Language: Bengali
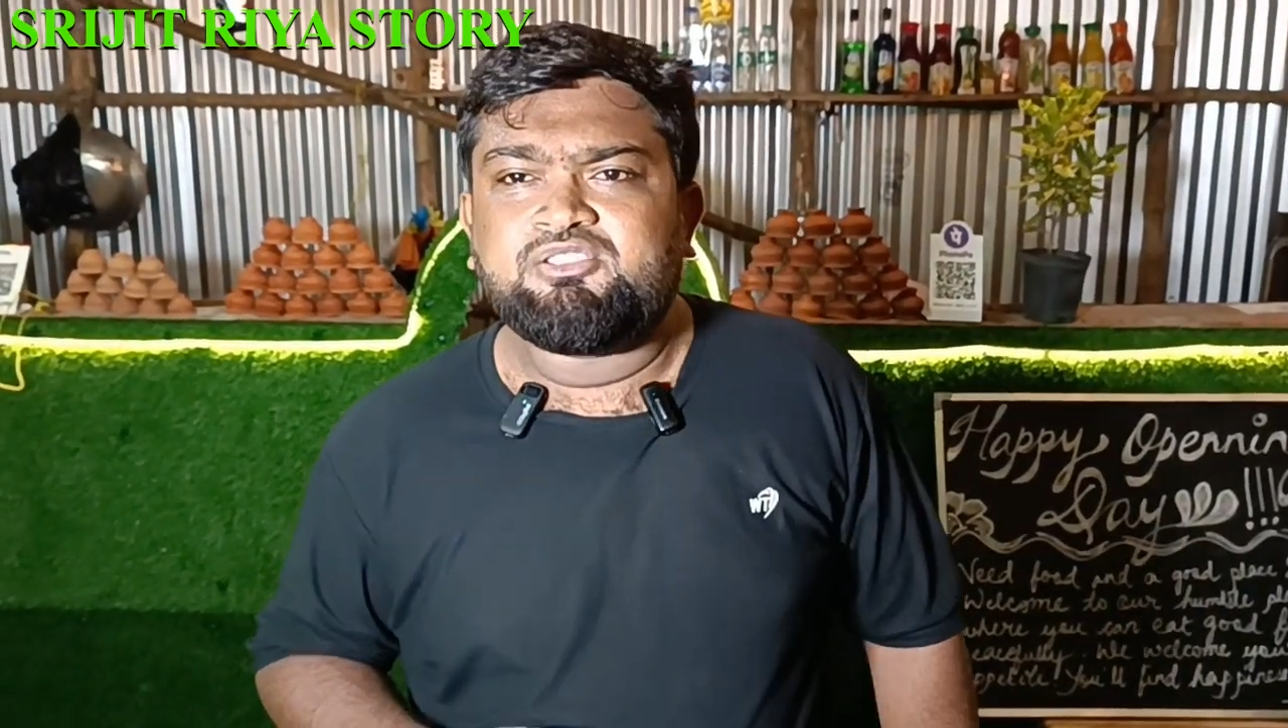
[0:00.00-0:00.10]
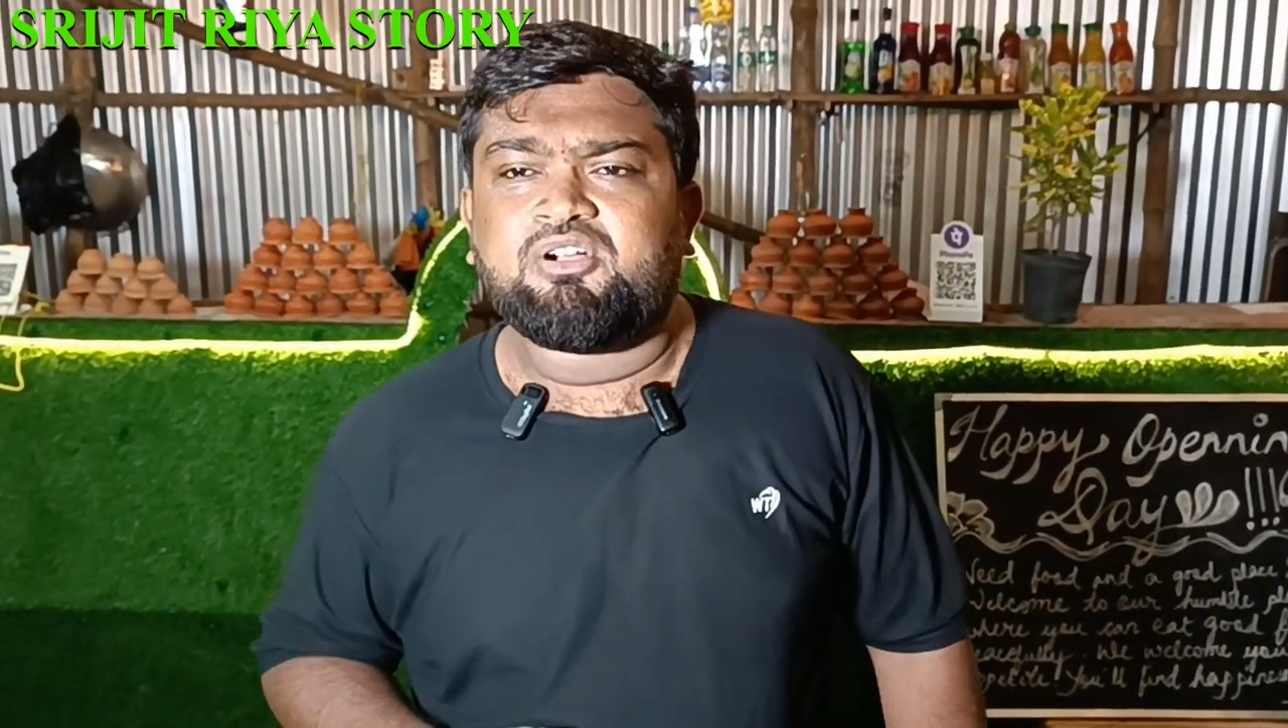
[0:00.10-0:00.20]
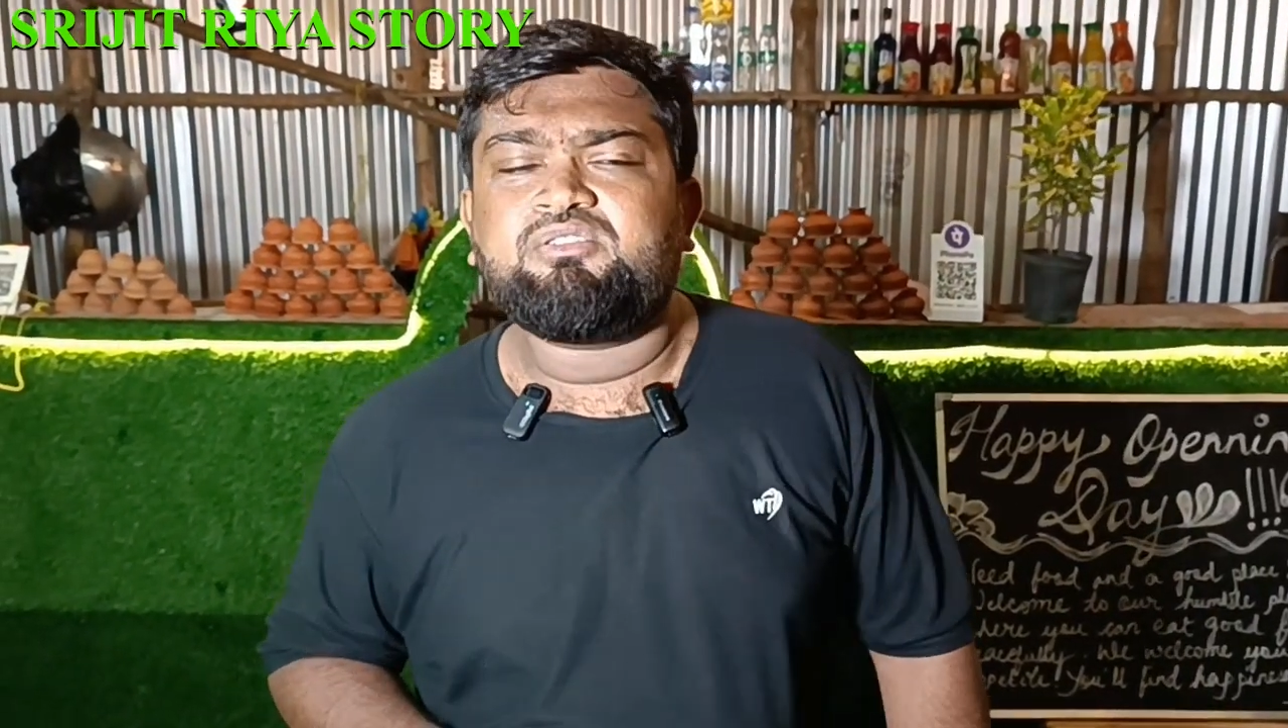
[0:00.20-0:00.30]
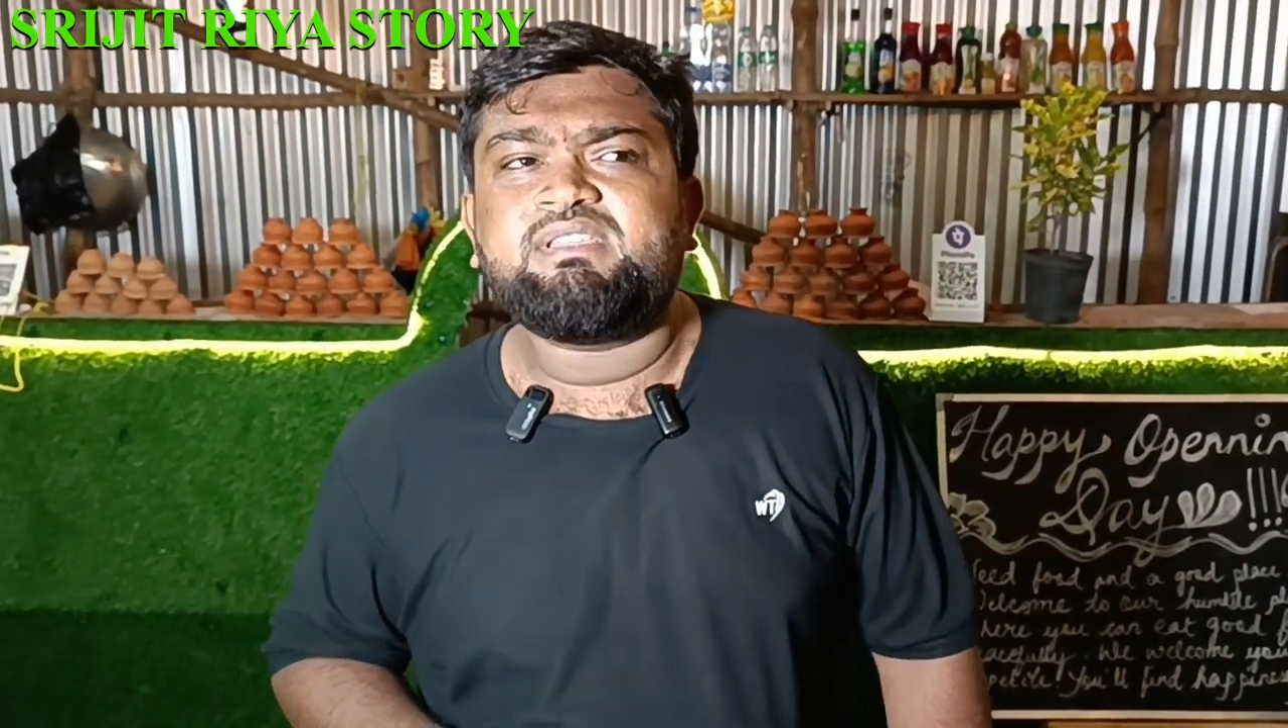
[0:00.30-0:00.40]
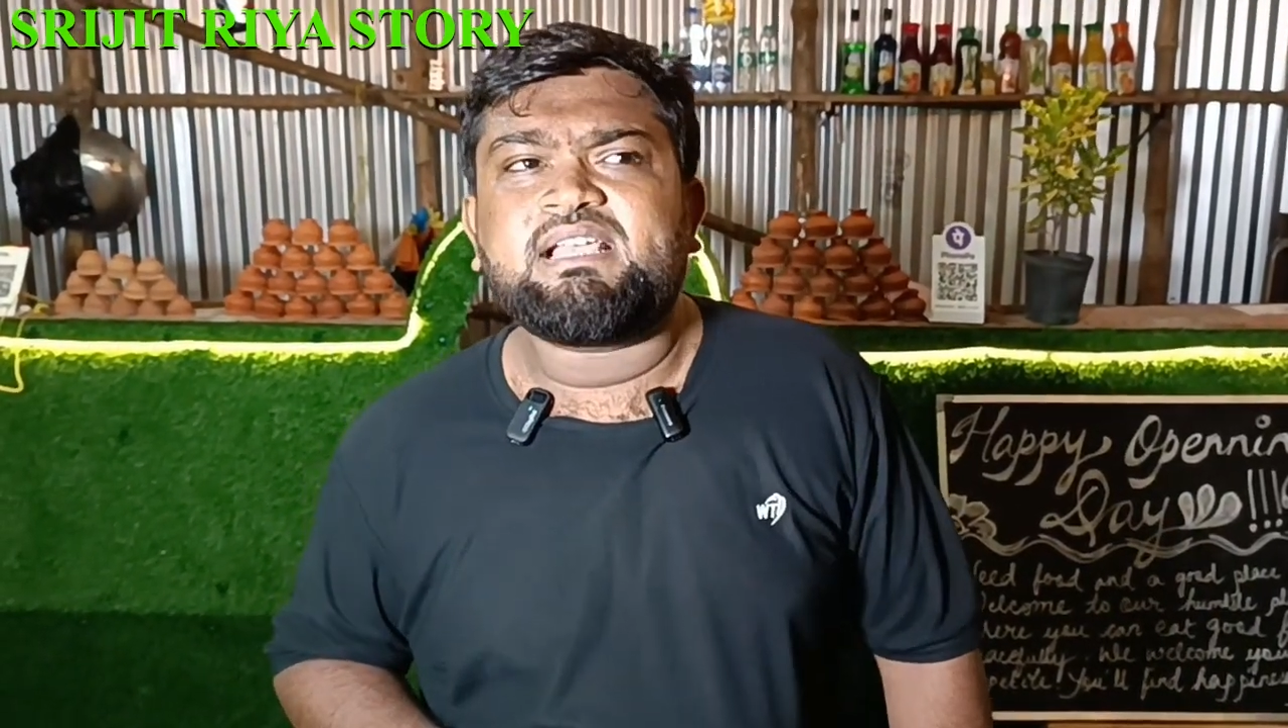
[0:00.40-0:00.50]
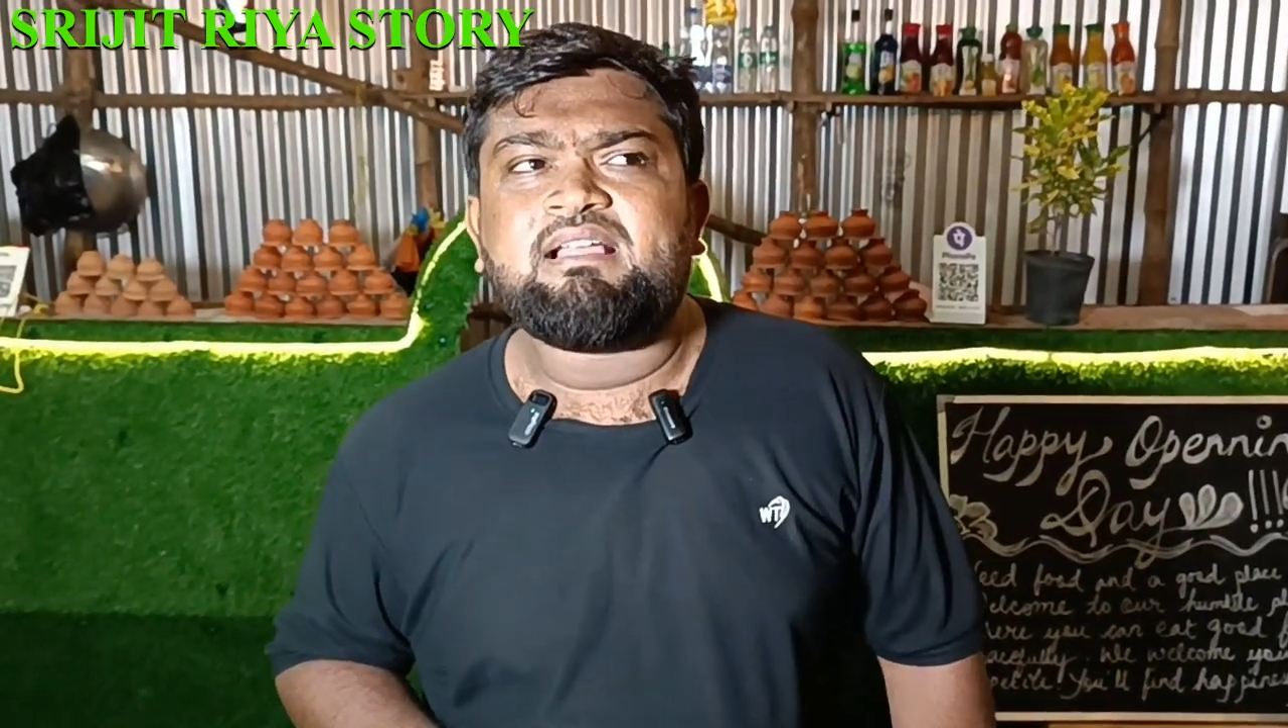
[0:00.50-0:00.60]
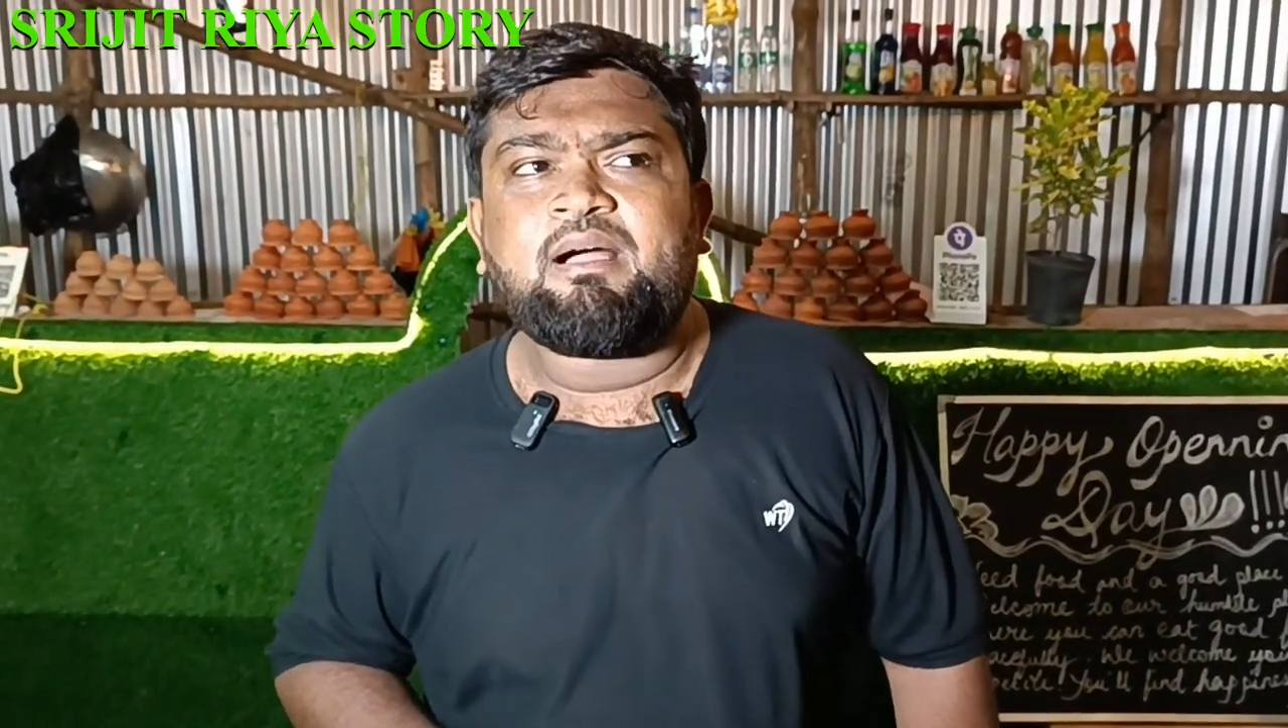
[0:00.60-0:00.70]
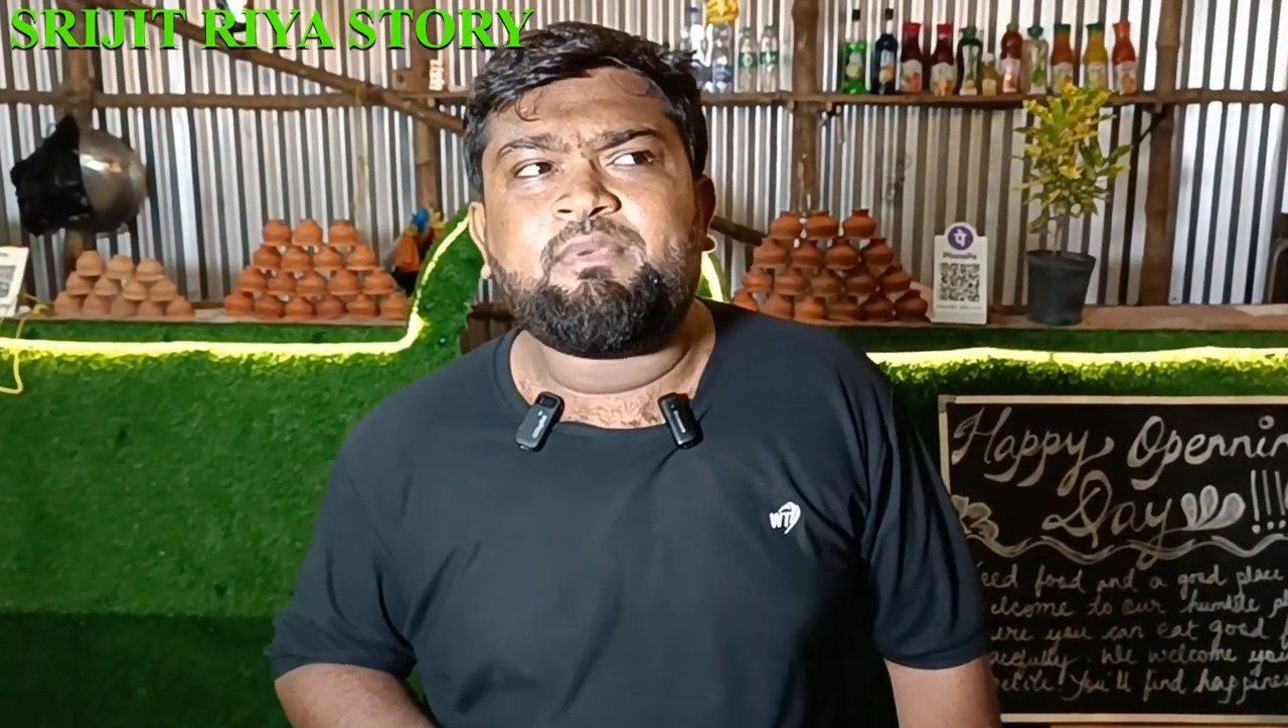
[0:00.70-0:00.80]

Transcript: তখন দেখলাম